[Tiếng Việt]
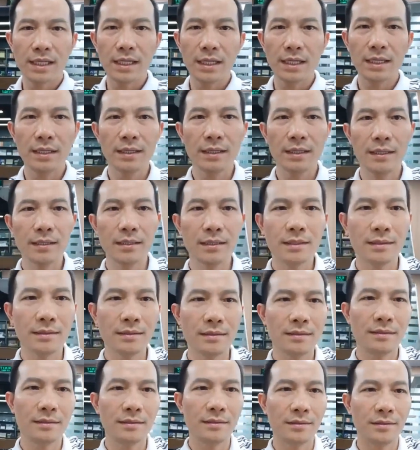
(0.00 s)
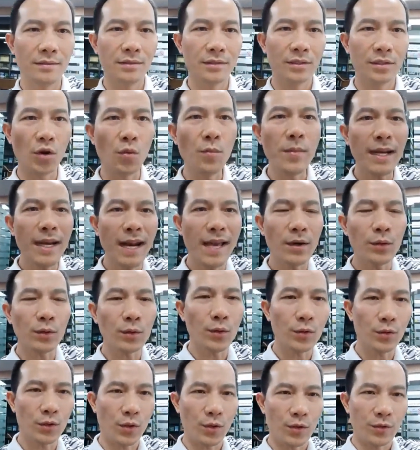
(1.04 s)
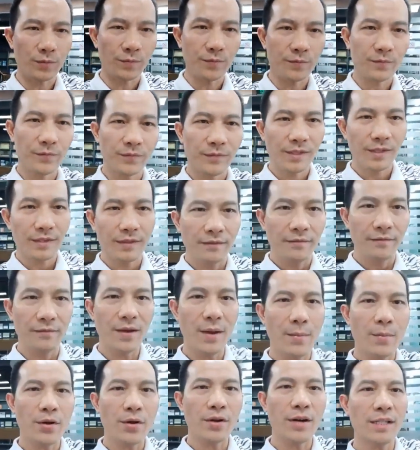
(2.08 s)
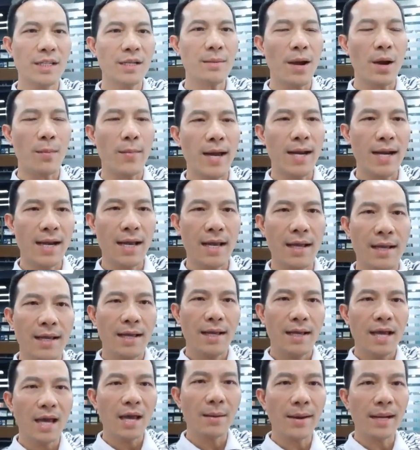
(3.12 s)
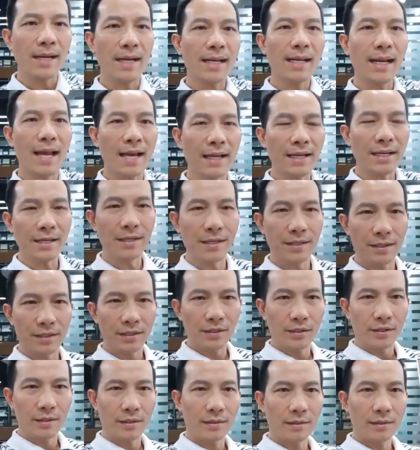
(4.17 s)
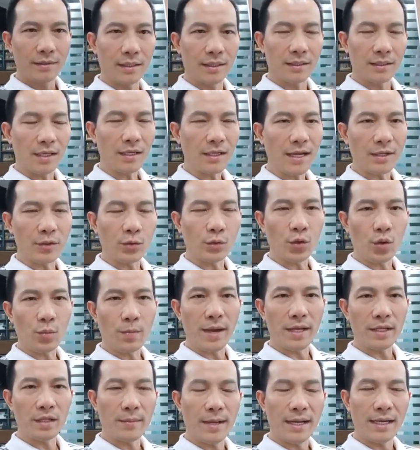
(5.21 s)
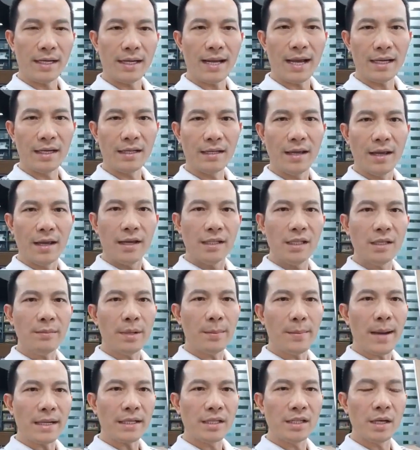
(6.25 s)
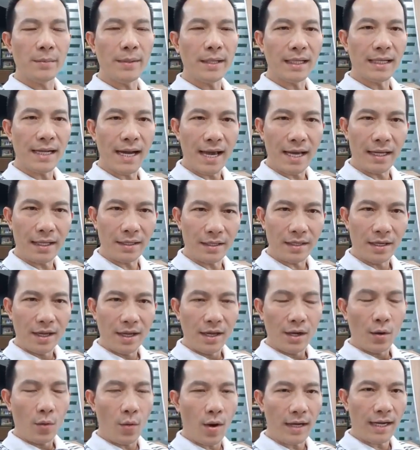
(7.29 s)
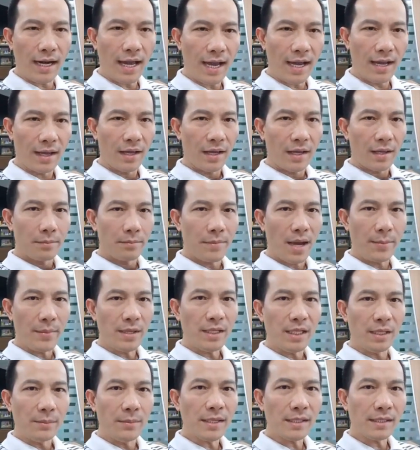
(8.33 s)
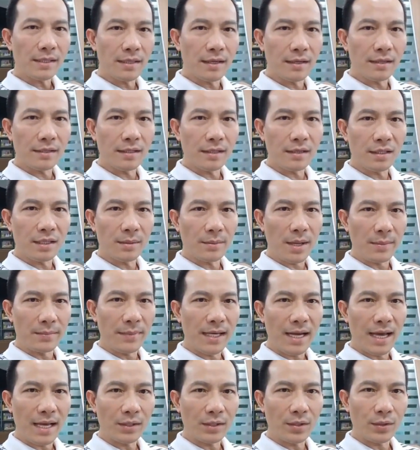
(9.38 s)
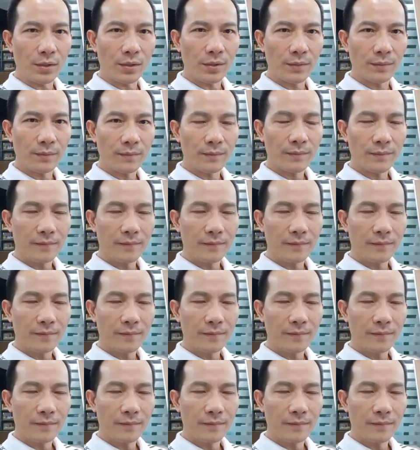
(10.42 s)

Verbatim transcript: thì cũng biết lái ô tô rồi, và mọi người sẽ bảo bạn là bạn lên lái đi, tất cả chúng tôi mệt rồi, bạn lên lái đi. Nhưng mà bạn chưa biết lái, hoặc là bạn chỉ biết sơ sơ rằng bạn biết lái thôi.